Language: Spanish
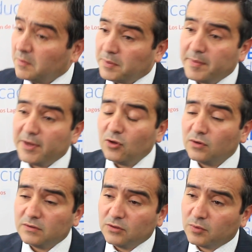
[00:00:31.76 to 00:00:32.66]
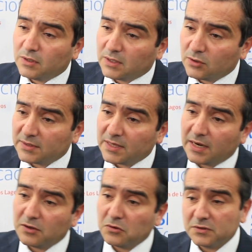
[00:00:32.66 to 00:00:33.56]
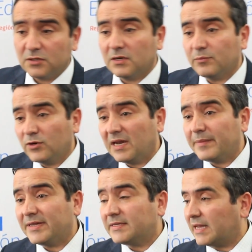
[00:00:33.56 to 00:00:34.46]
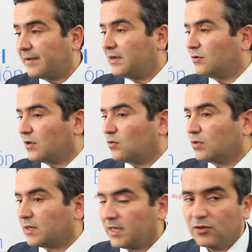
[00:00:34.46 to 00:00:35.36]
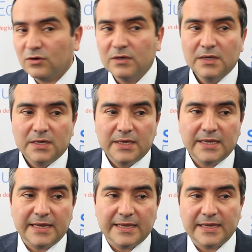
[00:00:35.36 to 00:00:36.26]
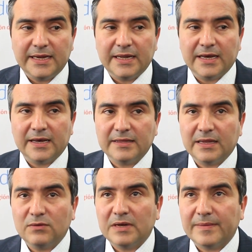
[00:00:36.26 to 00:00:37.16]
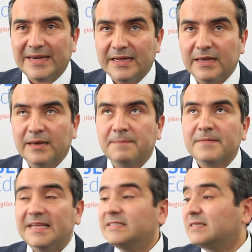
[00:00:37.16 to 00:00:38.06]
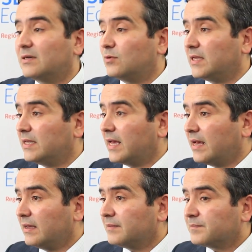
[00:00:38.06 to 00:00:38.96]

primero yo quiero señalar que yo considero muy lamentable lo que ha ocurrido y que le genera de alguna manera inseguridad